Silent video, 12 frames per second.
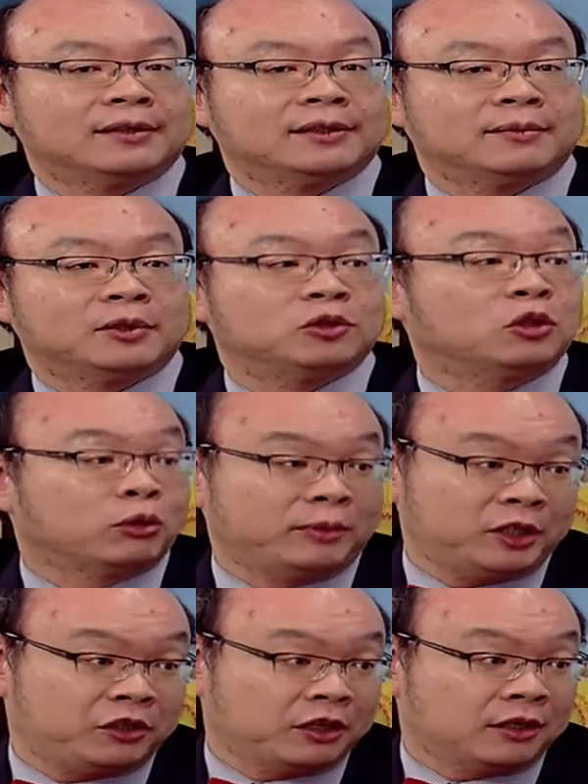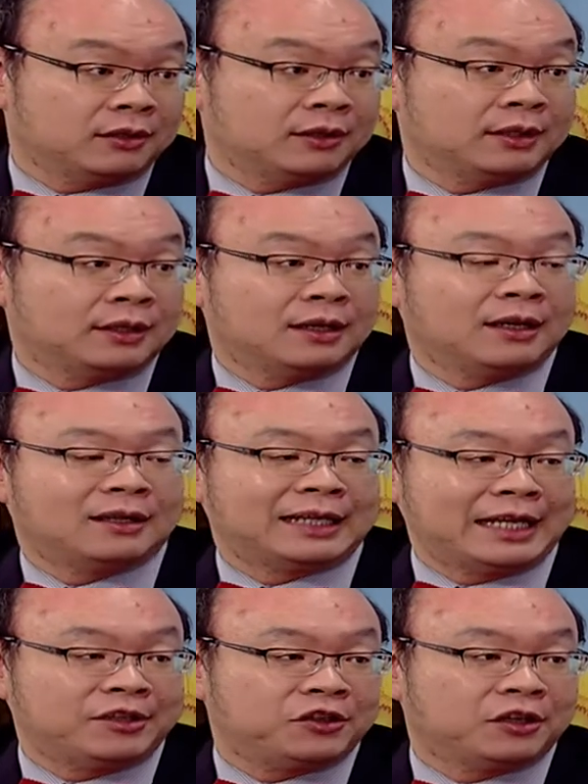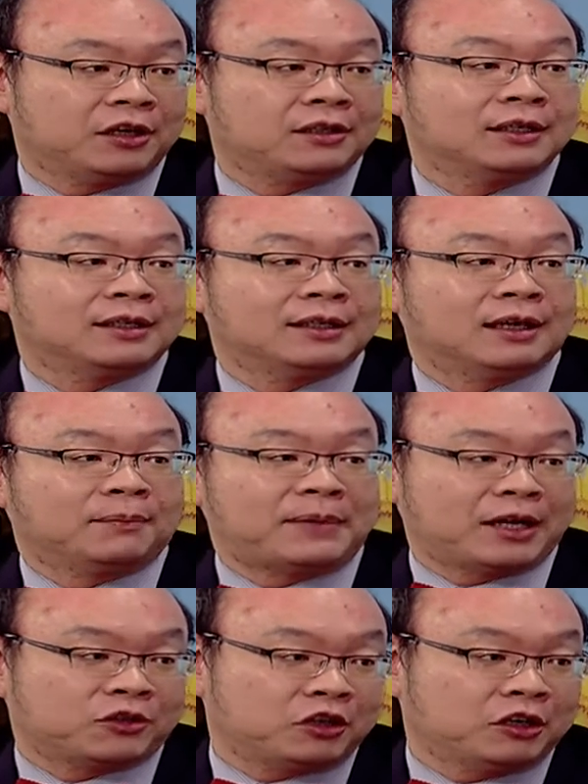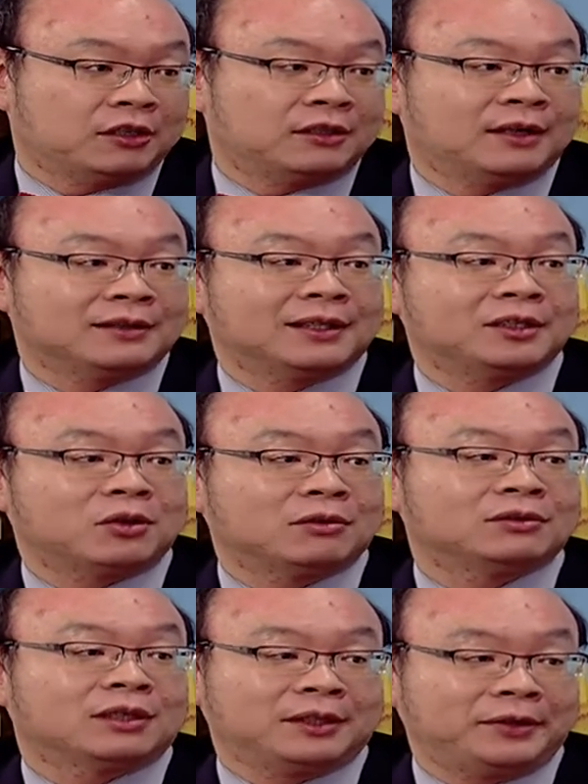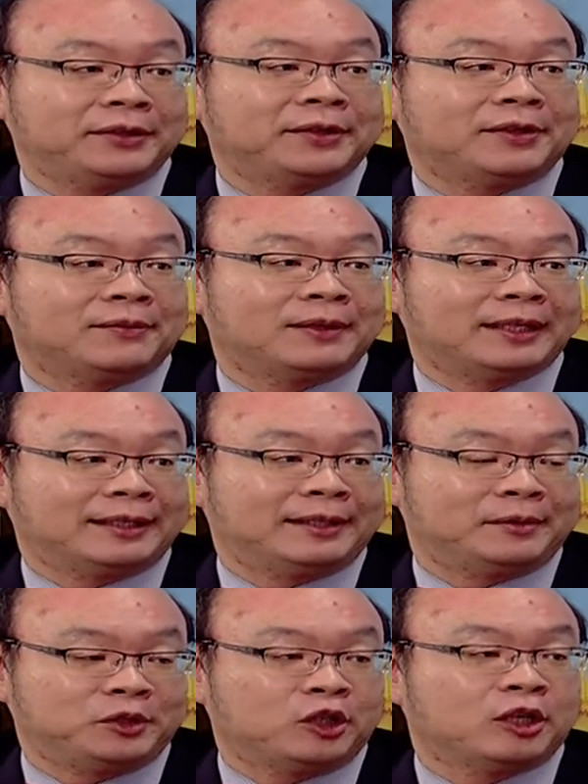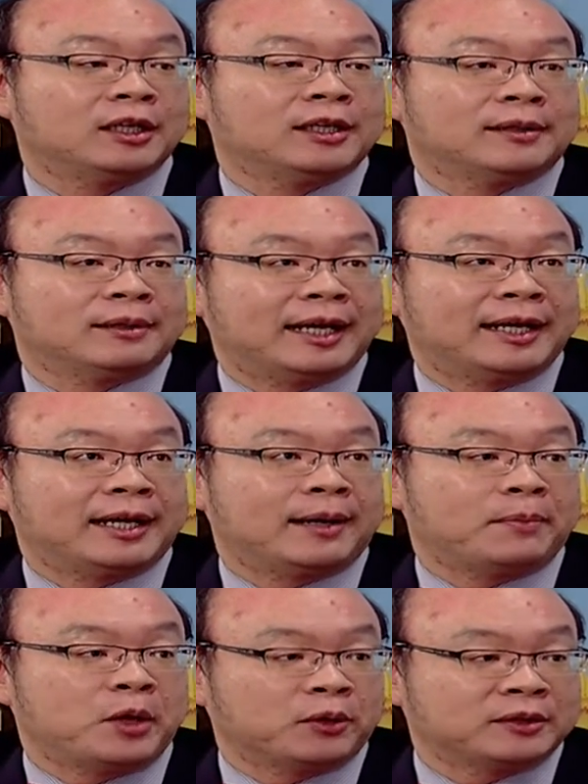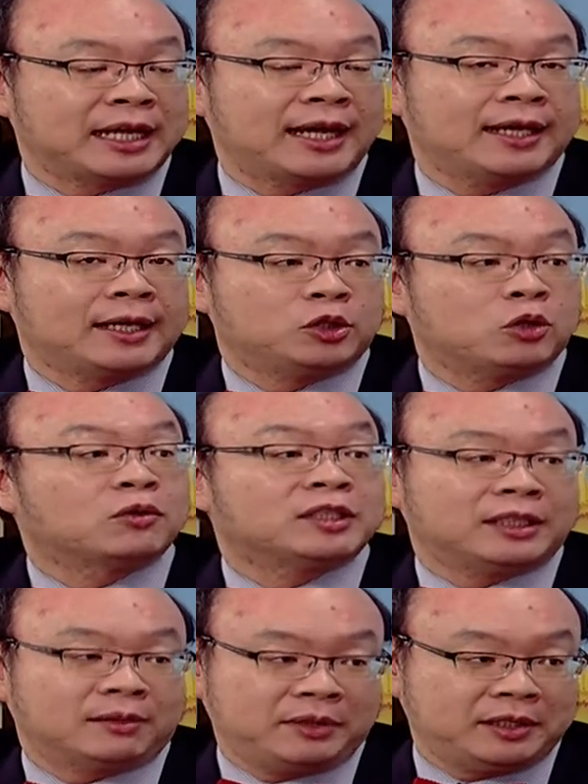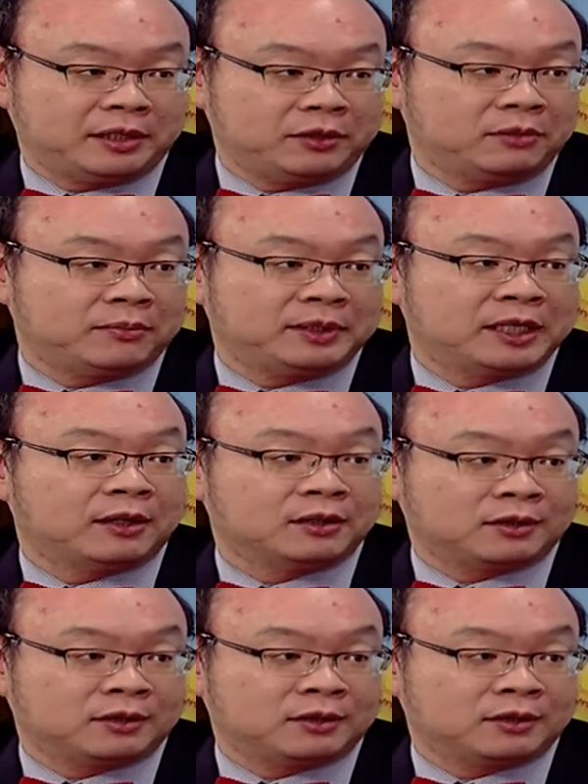就比如说躲避球啊是哦，篮球啊是哦，棒球哦，这冲撞的运动我们可能就呃没有在重型的病人就比较